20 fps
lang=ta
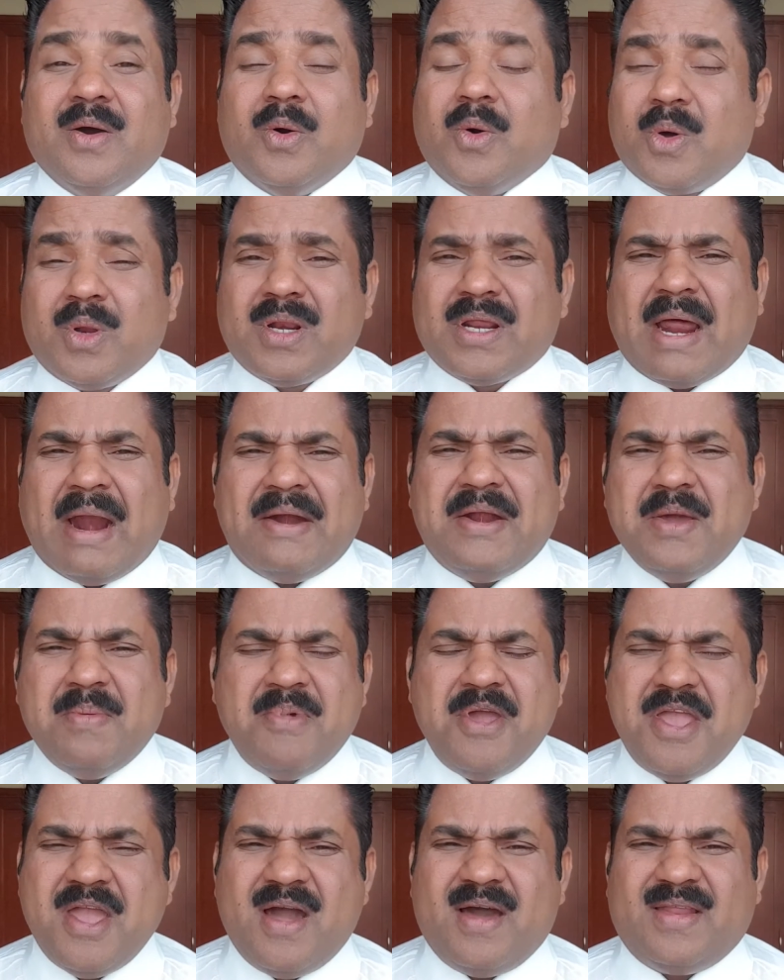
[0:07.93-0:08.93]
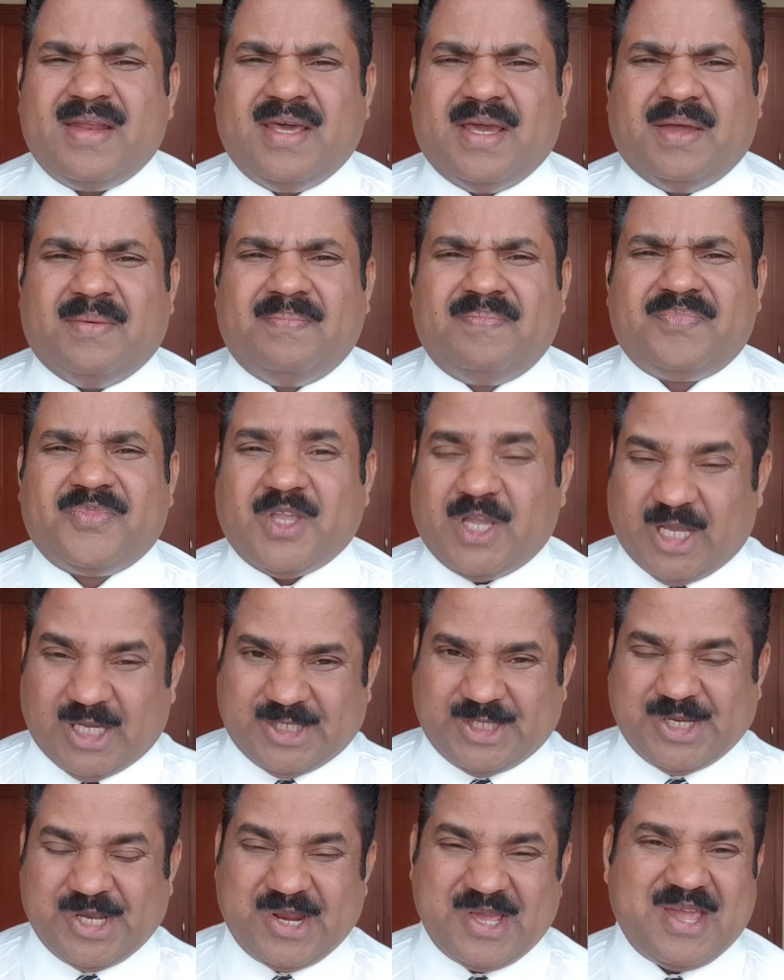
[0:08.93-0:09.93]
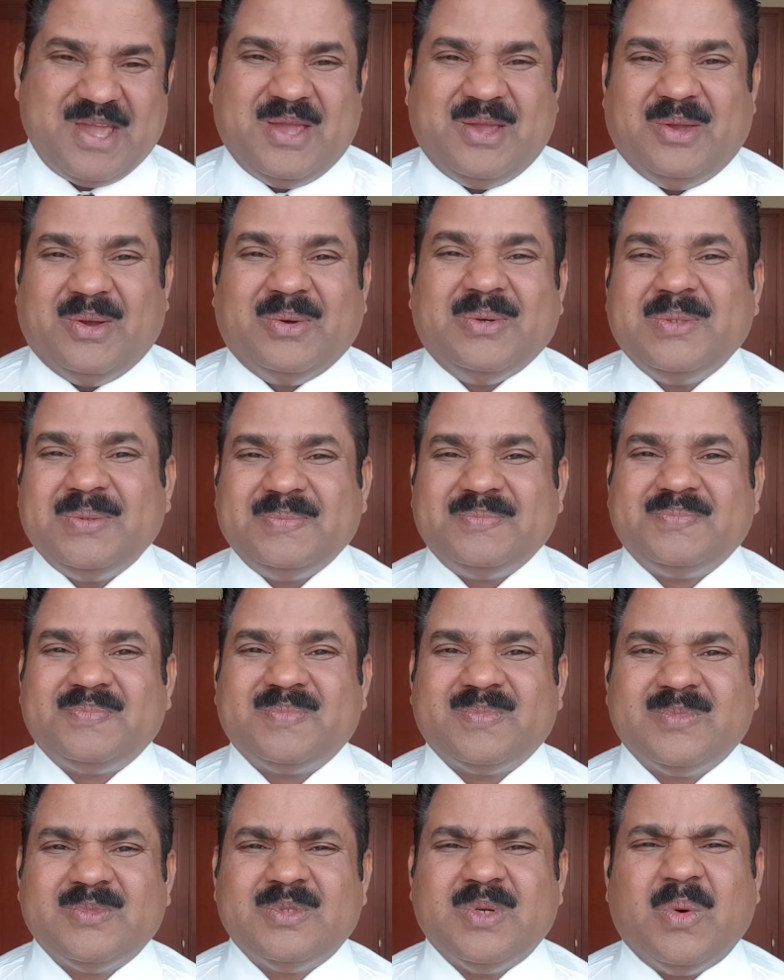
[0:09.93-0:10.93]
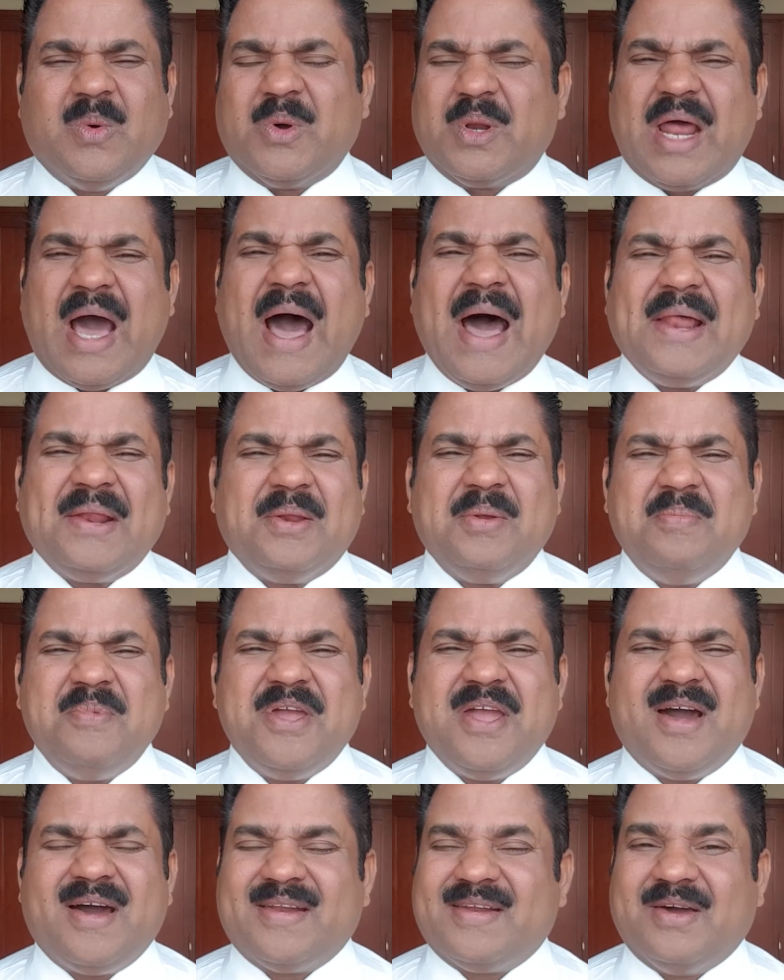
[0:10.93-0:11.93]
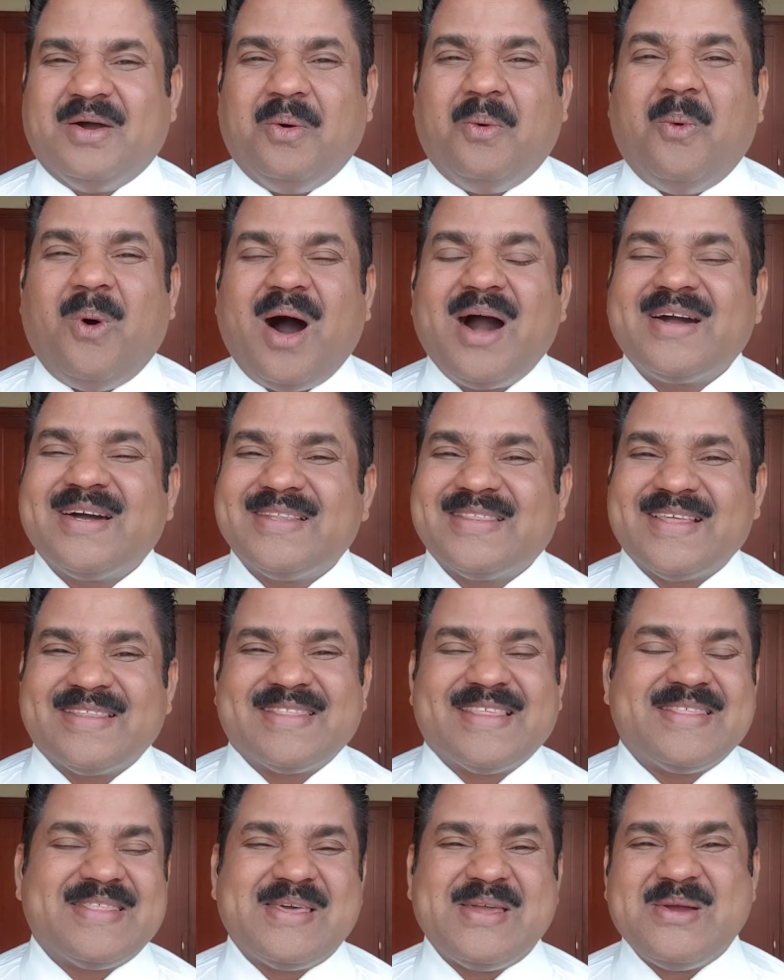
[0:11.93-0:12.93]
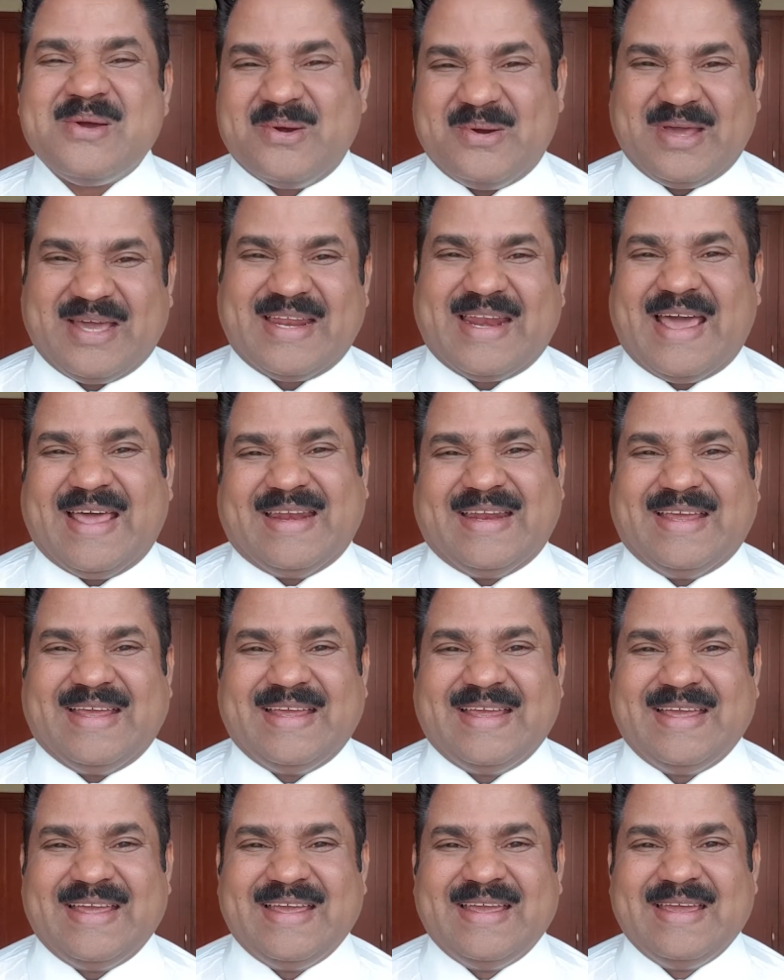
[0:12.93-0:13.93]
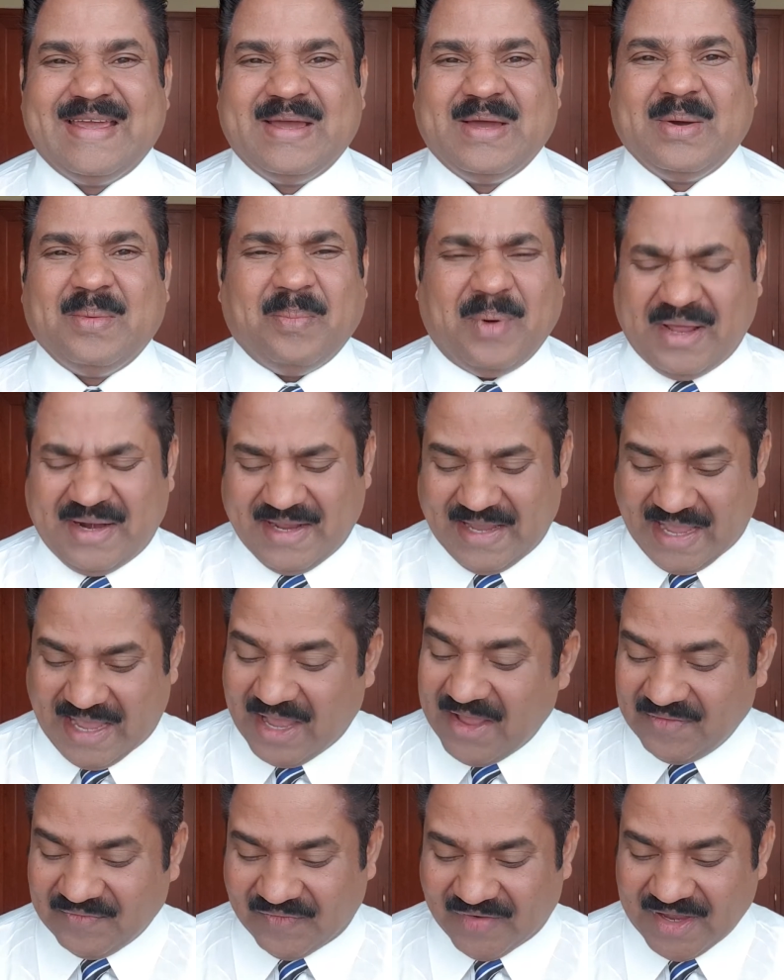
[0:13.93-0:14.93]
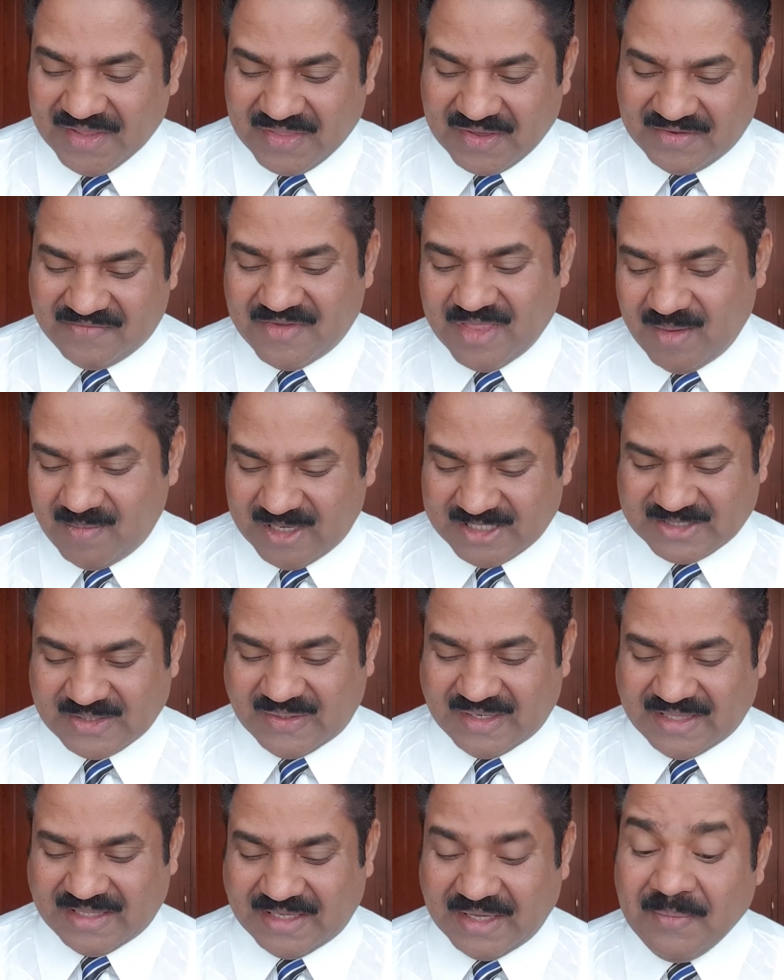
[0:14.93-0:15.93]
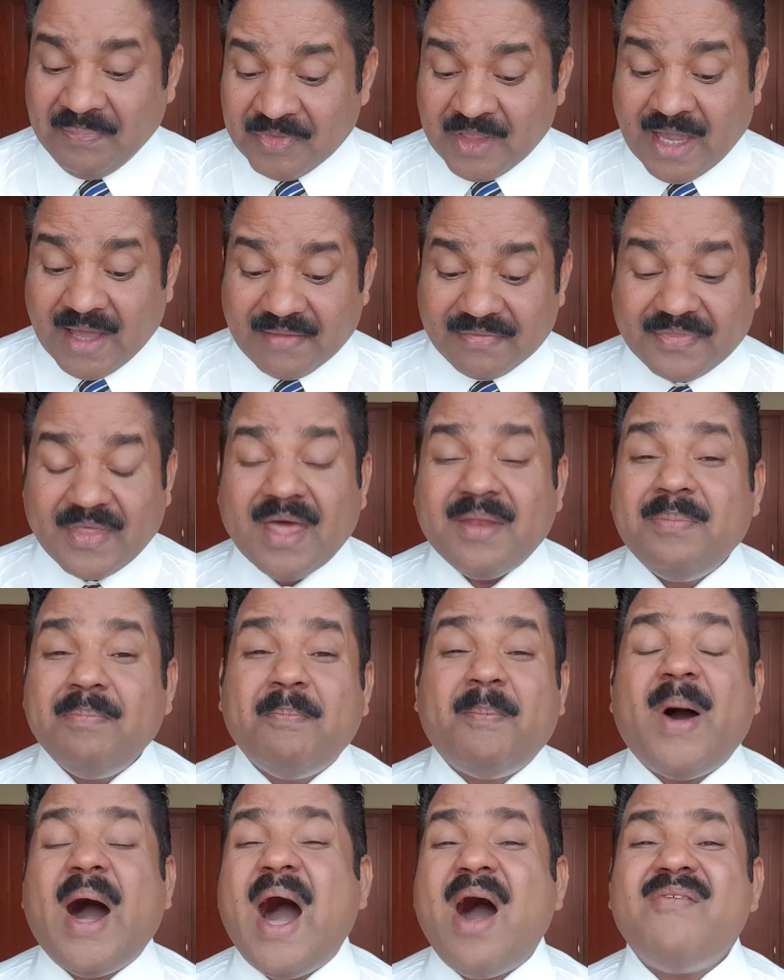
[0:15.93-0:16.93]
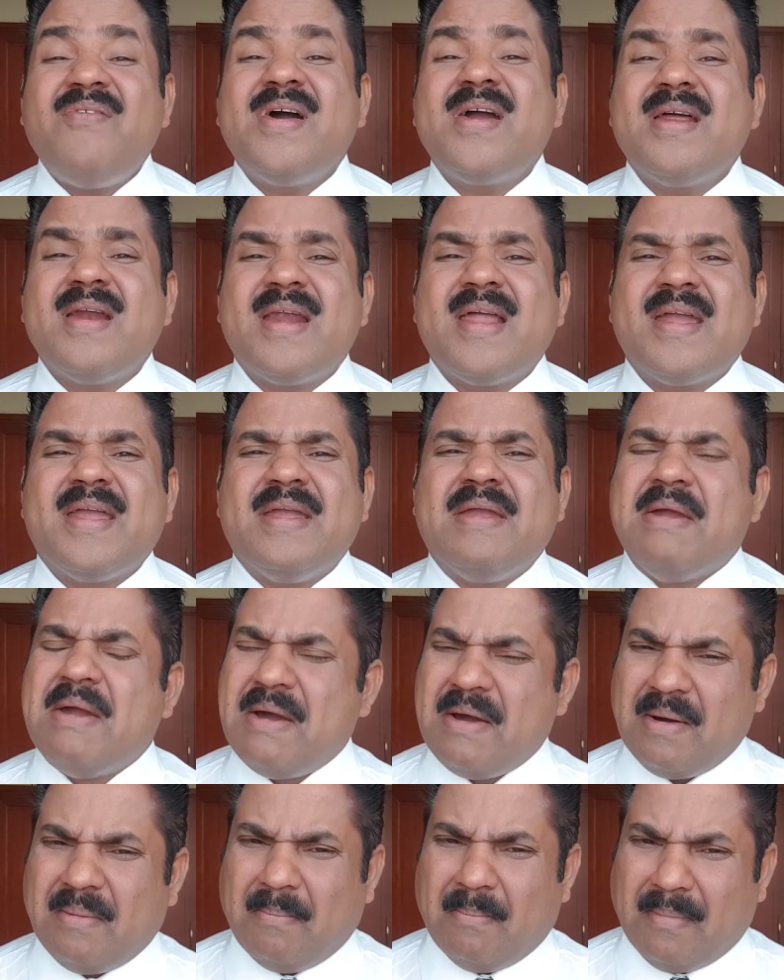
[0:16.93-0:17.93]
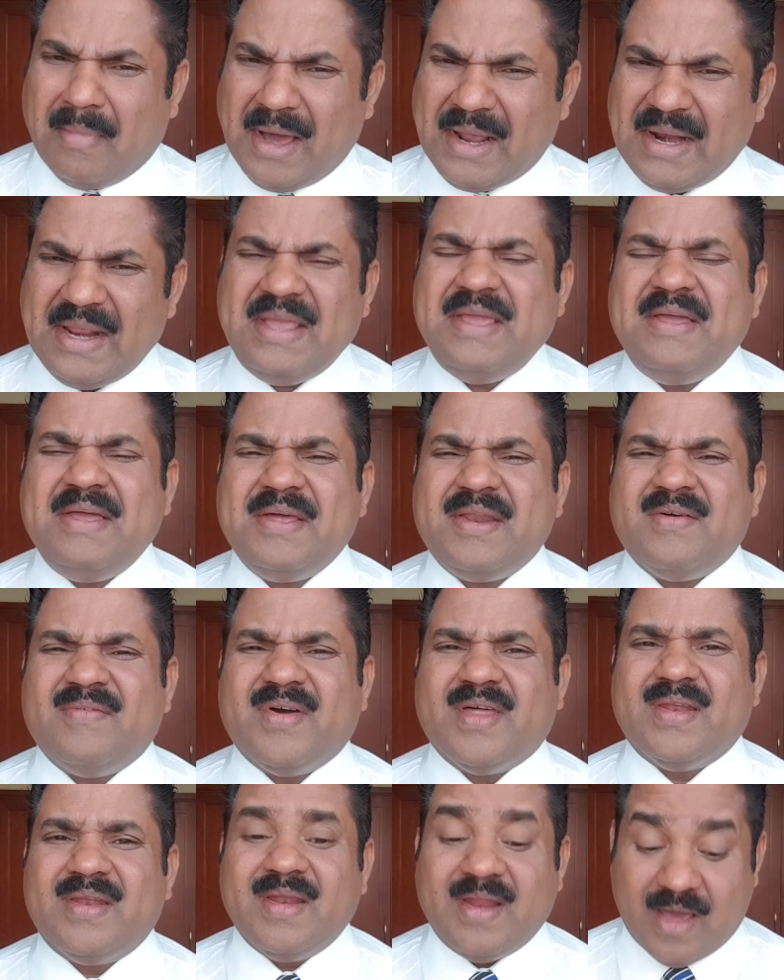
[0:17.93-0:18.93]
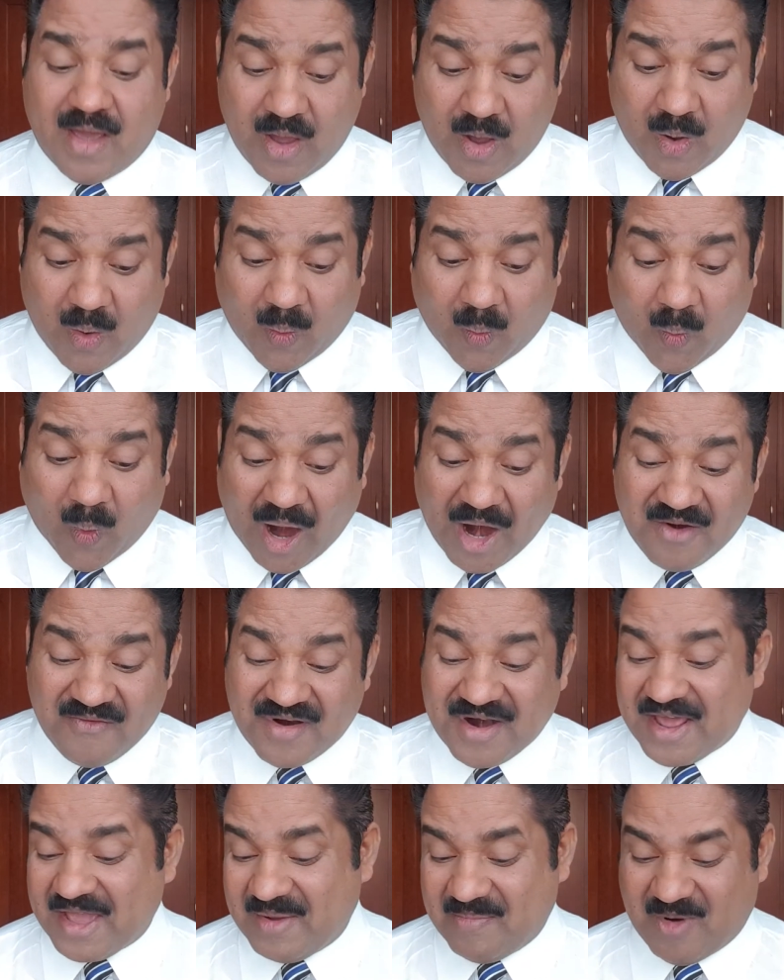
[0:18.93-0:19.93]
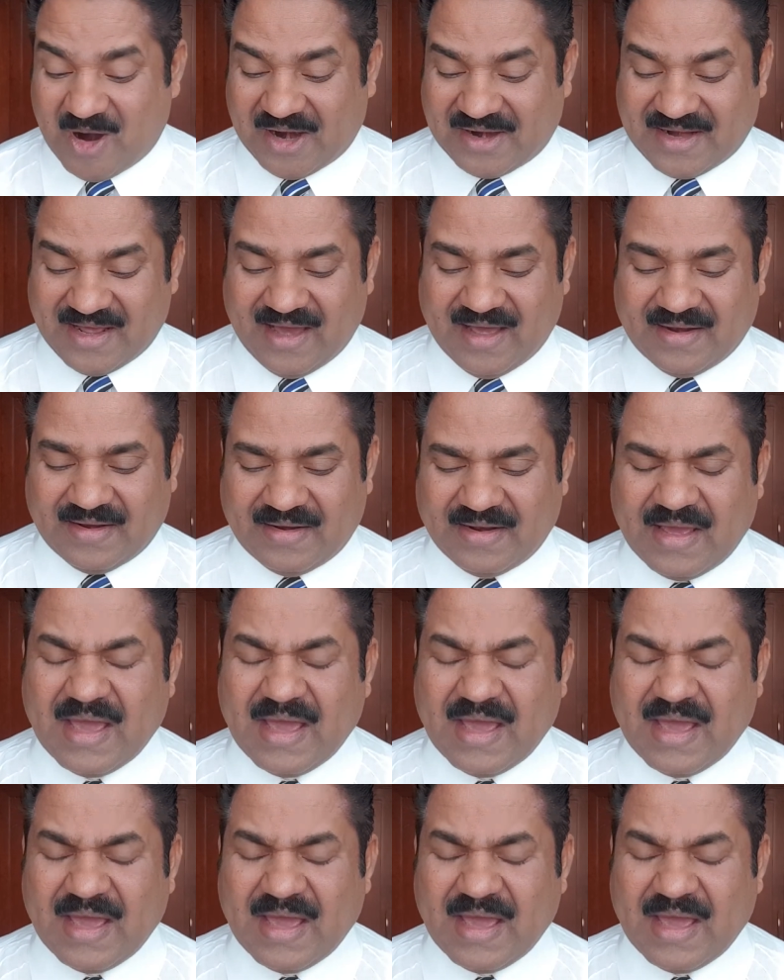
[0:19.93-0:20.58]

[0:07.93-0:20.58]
ஒரு கடுமையான எச்சரிக்கையும் ஒரு அருமையான வாக்கு தத்துவத்தையும் கொடுக்குறாரு பாருங்க வேதம் இவ்விதமாக சொல்லுது தன் பாவங்களை மறைக்கிறவன் வாழ்வடைய மாட்டான்